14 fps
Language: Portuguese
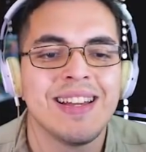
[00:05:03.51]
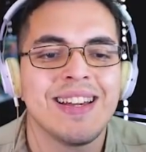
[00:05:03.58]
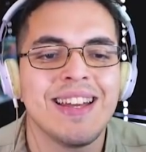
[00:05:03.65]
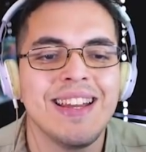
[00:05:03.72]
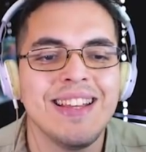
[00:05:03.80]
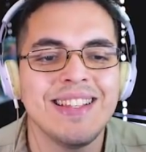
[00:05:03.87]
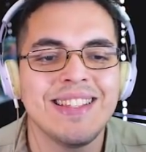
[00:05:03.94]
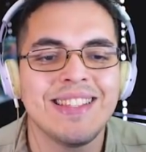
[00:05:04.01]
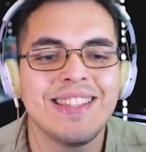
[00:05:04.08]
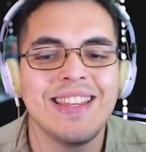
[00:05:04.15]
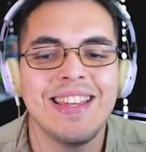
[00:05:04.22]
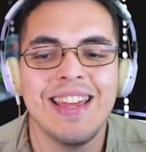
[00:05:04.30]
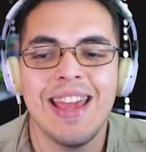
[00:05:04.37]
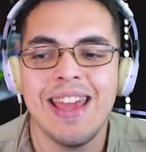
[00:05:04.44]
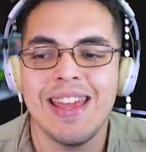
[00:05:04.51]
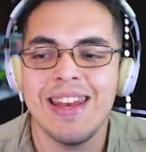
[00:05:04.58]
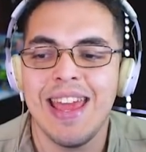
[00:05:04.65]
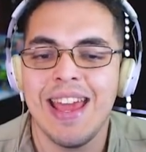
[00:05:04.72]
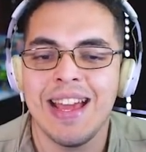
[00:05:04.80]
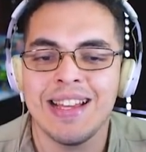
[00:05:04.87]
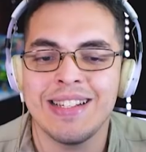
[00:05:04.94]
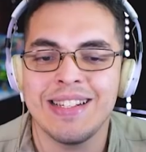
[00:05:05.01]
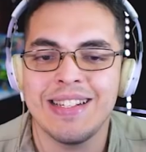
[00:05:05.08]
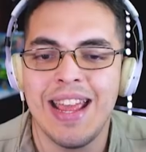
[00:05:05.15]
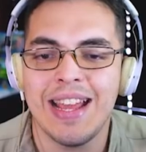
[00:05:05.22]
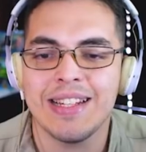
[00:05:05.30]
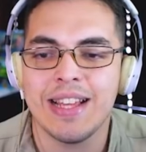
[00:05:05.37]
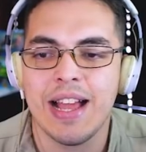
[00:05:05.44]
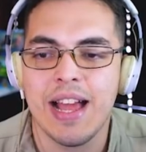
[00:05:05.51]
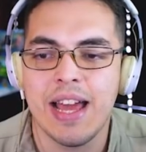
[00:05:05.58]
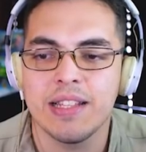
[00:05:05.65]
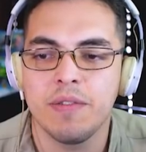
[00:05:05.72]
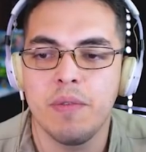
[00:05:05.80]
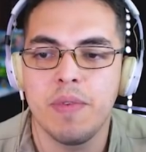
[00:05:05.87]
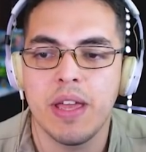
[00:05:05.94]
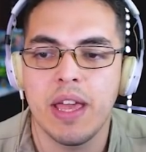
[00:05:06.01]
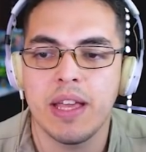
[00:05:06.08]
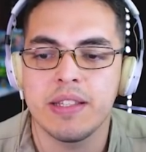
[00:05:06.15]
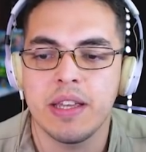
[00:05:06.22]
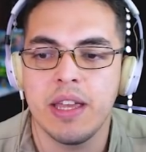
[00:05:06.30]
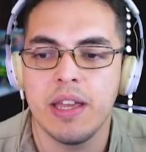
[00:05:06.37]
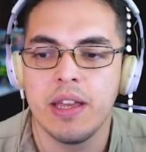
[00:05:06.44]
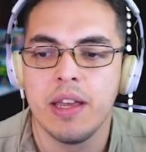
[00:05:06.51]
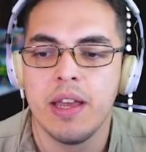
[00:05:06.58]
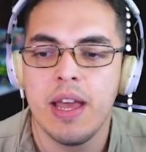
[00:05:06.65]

crise energética, caras. Vamos ver o que é isso aqui?